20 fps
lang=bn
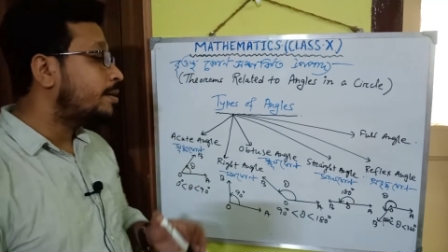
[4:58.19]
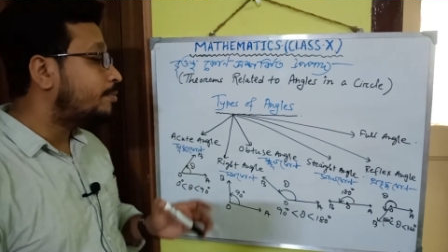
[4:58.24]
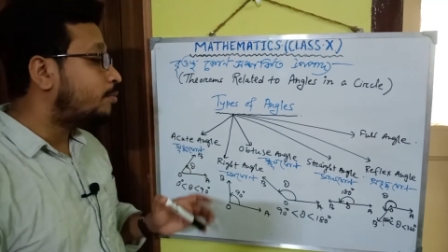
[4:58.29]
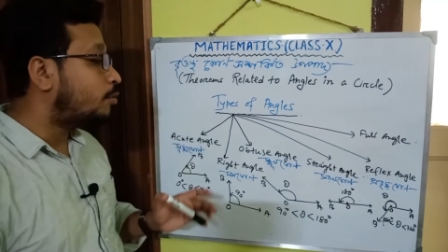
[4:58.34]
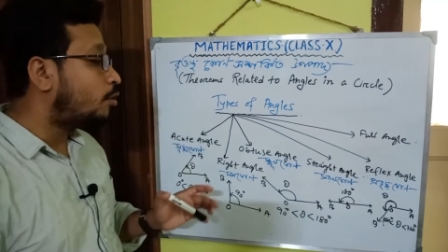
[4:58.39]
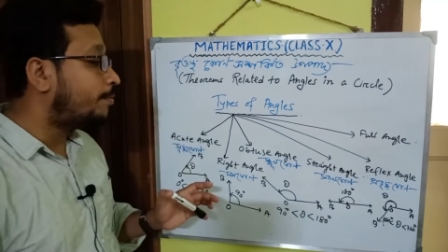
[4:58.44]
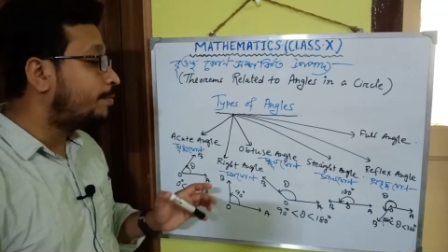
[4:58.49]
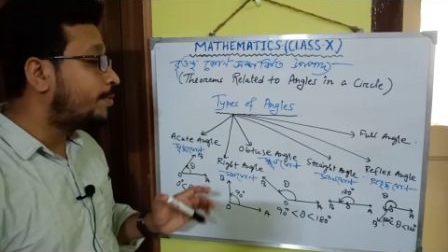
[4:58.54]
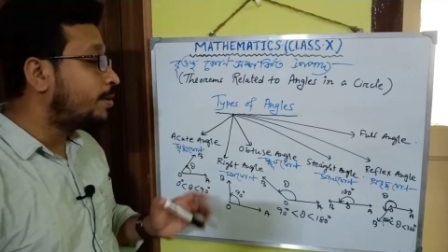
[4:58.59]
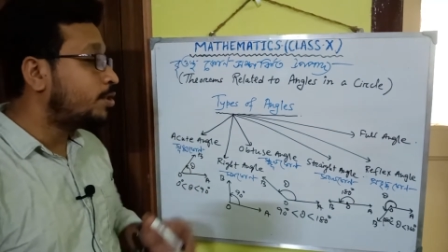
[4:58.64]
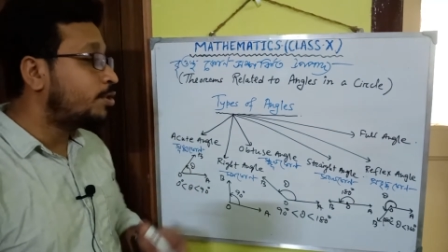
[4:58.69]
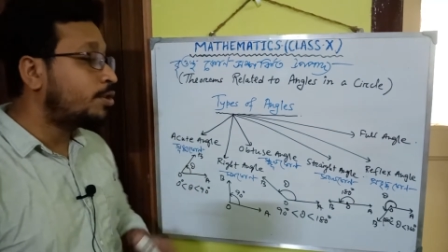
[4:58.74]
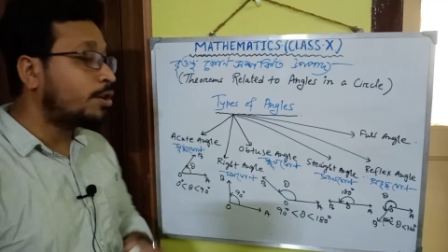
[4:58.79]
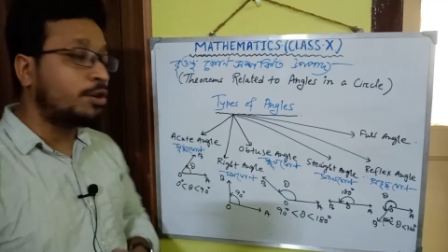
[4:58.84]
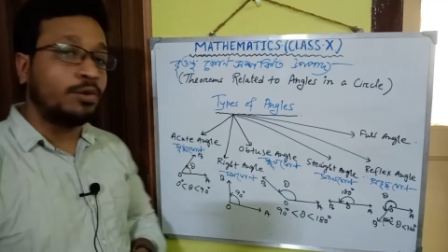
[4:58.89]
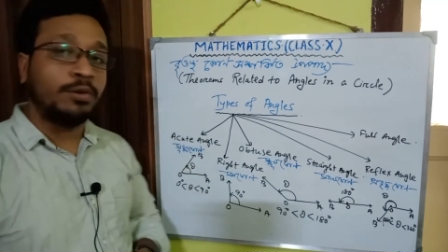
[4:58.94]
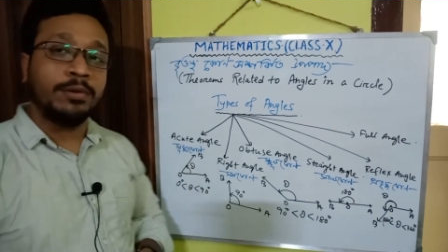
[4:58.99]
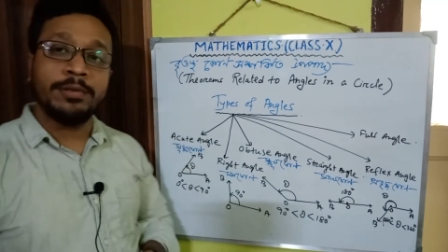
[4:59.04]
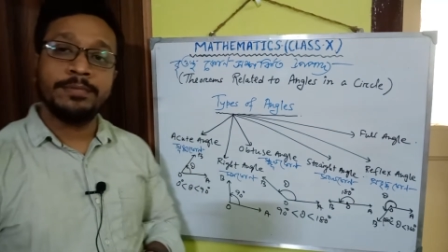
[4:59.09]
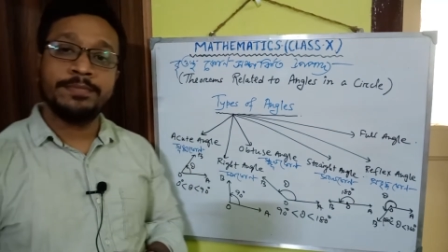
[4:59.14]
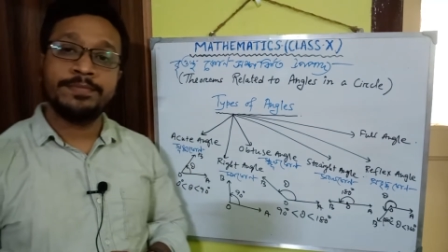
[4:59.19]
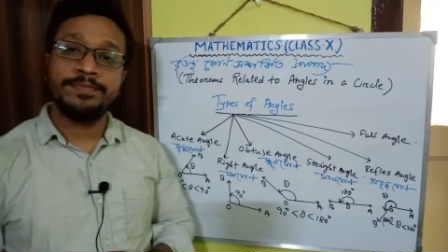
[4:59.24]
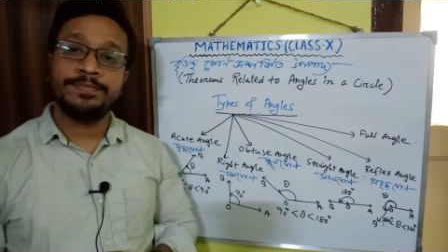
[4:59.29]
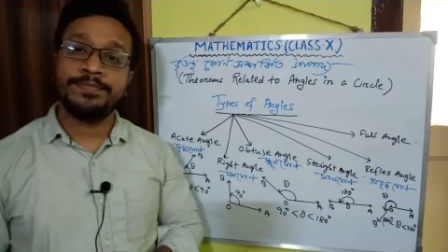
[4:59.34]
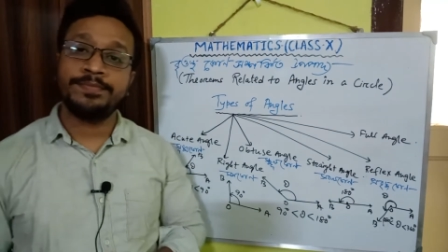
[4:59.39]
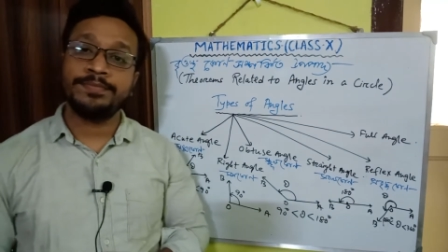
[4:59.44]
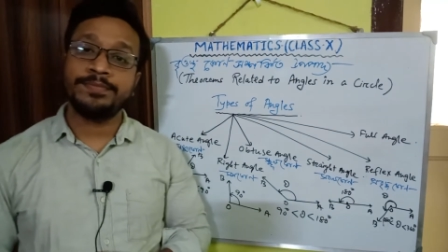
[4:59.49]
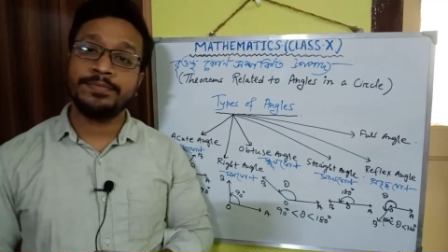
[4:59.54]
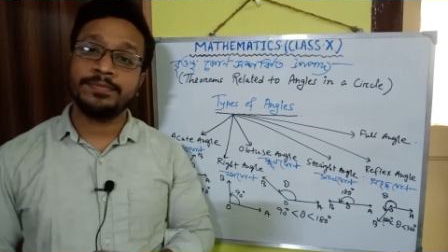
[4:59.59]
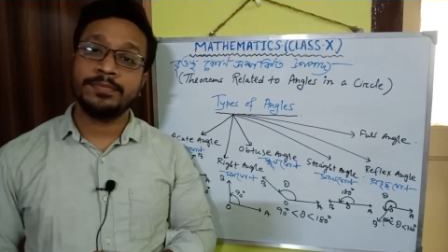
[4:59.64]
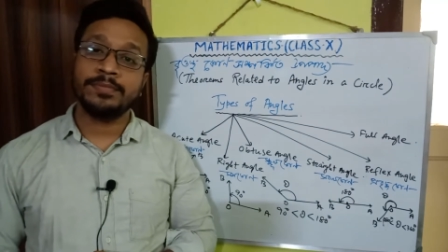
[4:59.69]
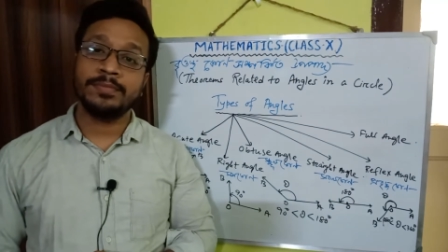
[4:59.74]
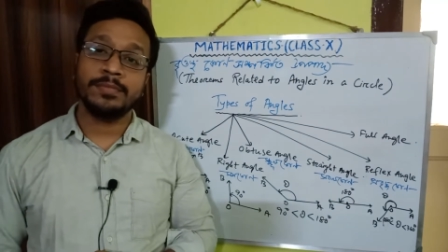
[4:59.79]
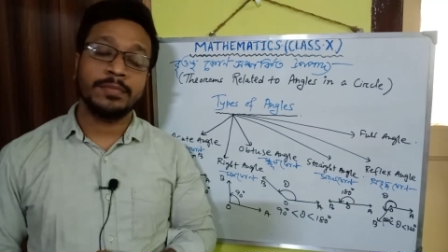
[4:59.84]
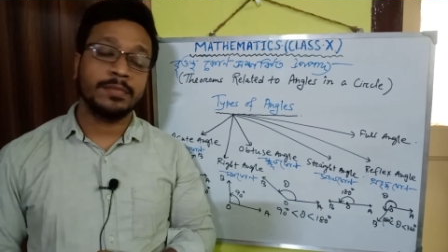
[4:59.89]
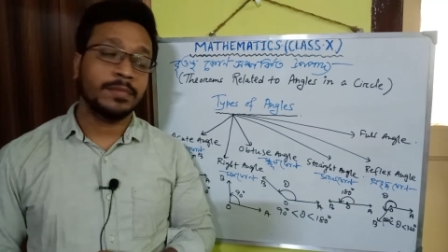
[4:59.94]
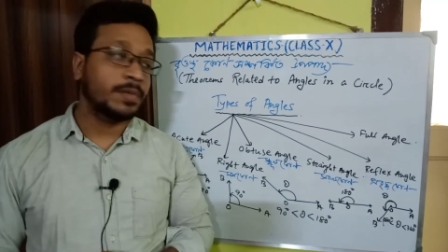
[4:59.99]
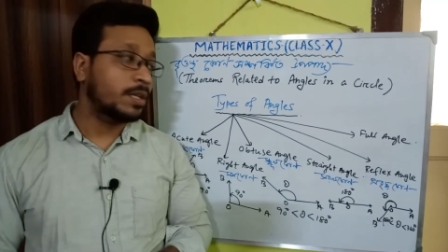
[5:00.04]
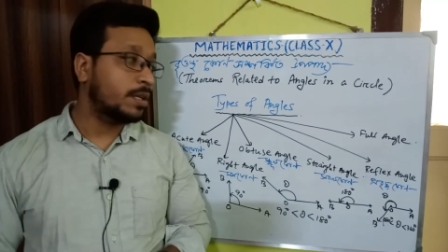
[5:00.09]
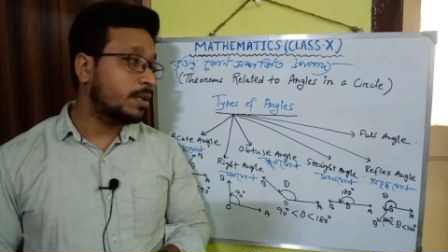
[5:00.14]
প্রবৃদ্ধ কোণ
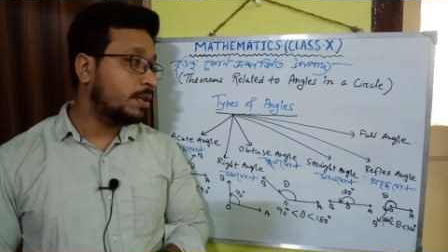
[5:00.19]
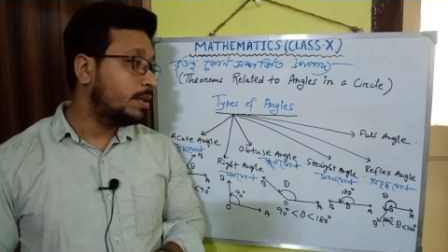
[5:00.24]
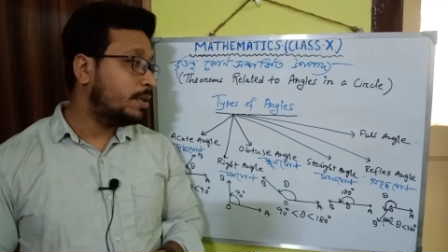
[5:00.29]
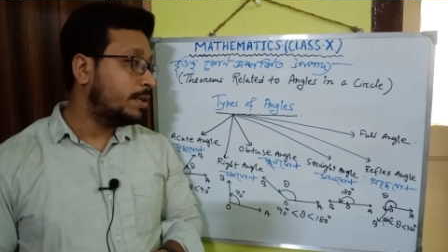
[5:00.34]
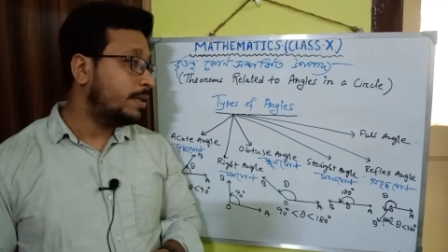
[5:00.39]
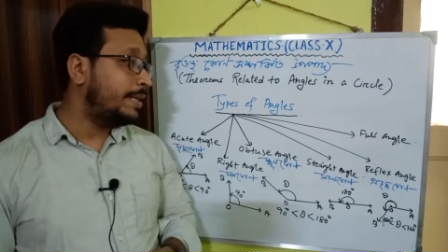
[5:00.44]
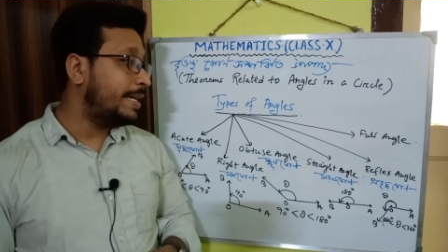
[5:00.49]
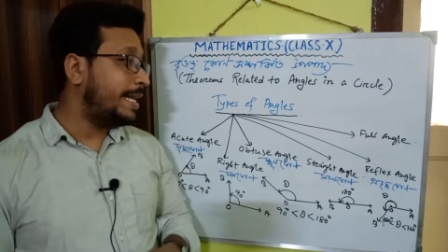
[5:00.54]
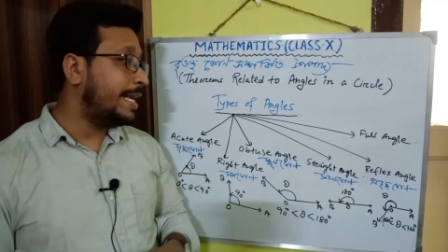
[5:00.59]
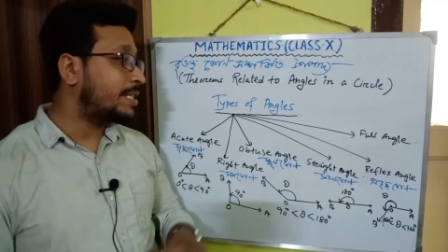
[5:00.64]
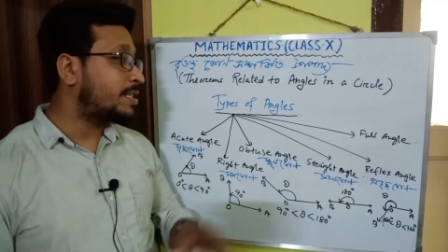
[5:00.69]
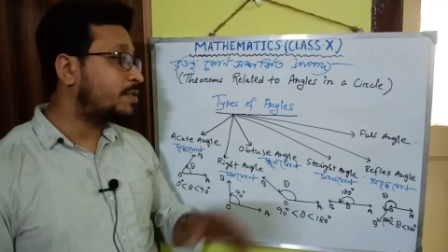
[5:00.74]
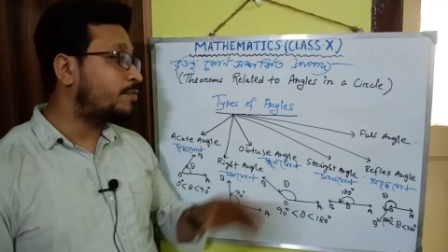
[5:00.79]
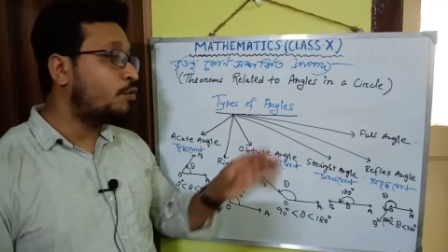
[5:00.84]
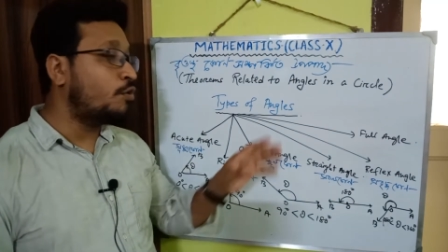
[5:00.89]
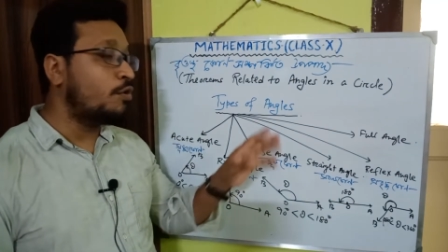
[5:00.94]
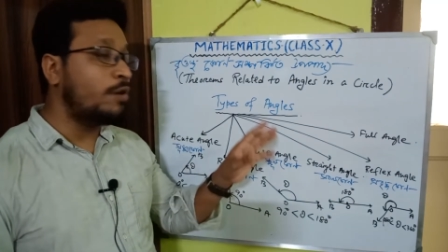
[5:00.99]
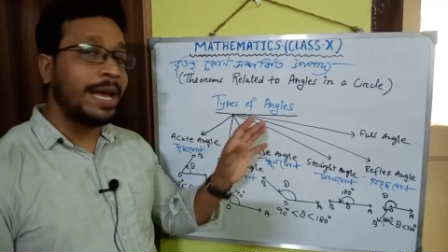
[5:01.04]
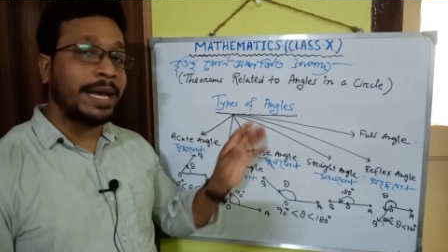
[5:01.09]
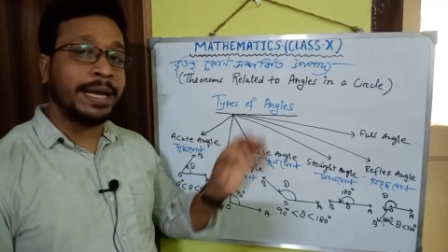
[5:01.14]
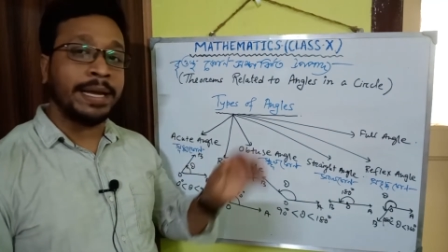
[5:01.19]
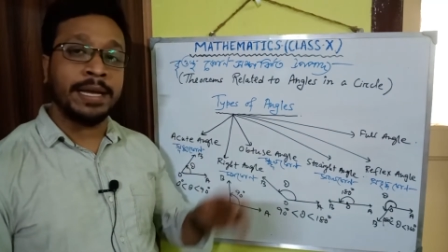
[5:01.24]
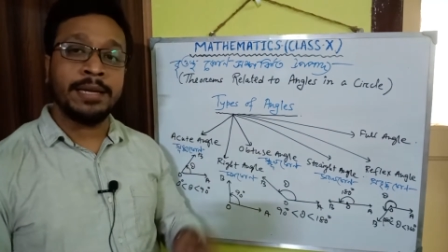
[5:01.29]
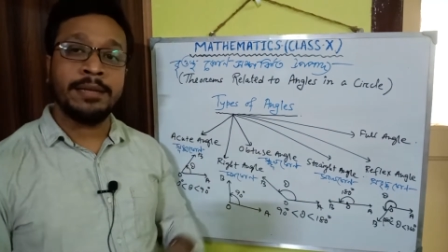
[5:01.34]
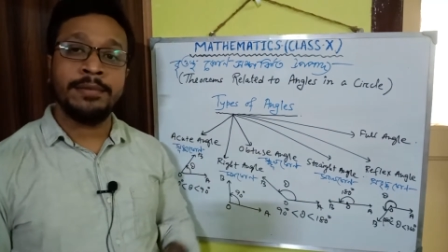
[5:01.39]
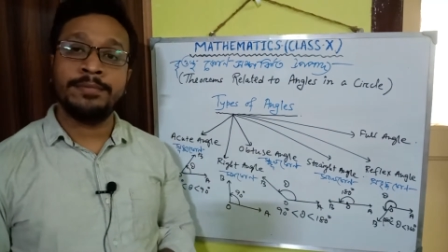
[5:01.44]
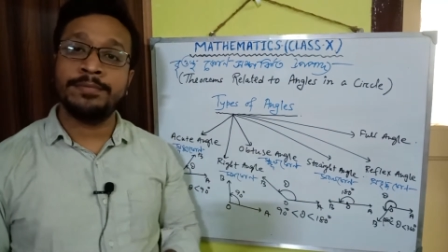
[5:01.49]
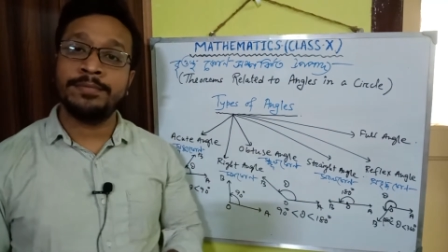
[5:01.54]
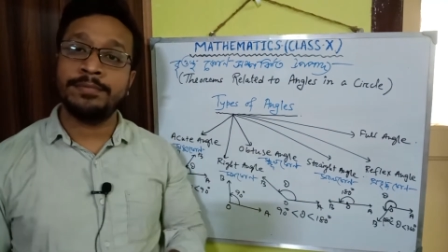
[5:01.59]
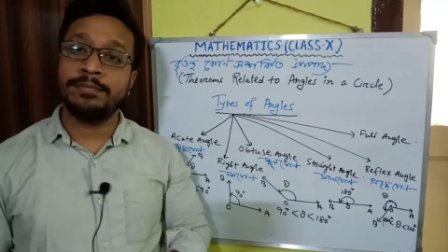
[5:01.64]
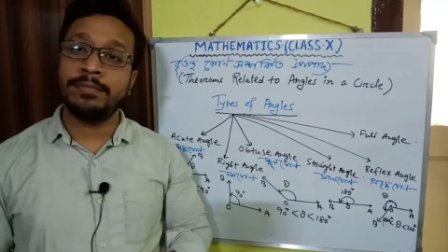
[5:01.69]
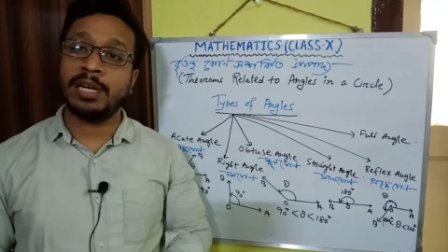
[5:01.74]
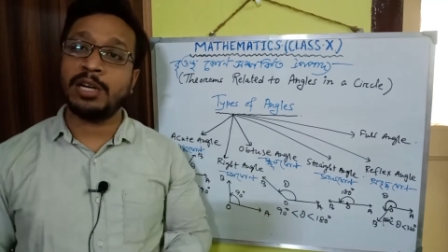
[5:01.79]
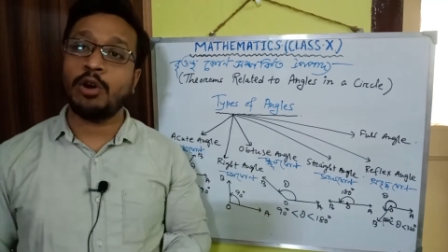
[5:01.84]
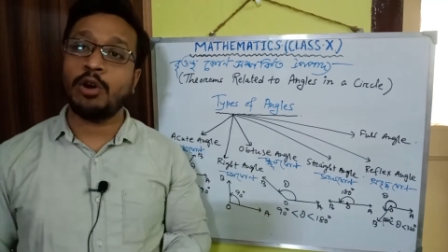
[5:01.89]
নেক্সট ফুল অ্যাঙ্গেল বা